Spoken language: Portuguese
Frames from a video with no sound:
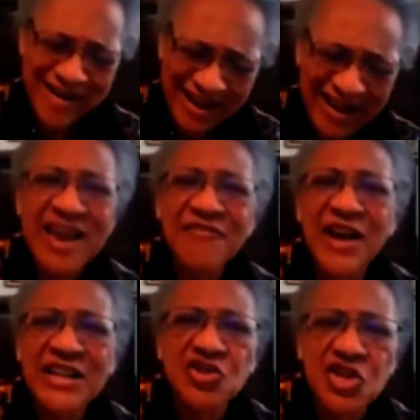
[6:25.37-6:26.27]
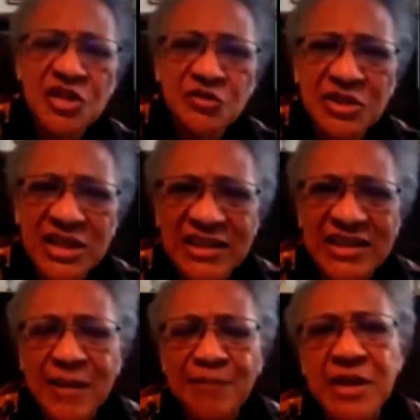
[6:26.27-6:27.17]
cravadinhos
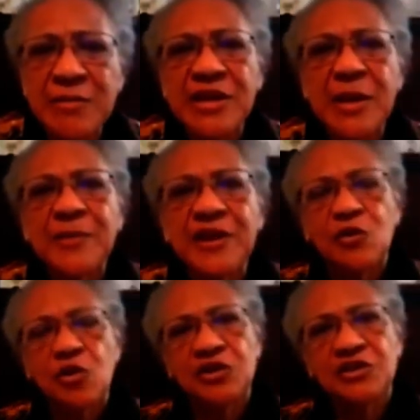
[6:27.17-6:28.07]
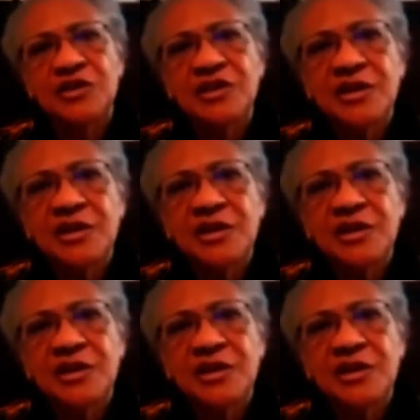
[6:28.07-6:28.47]
ali na Bíblia para nós.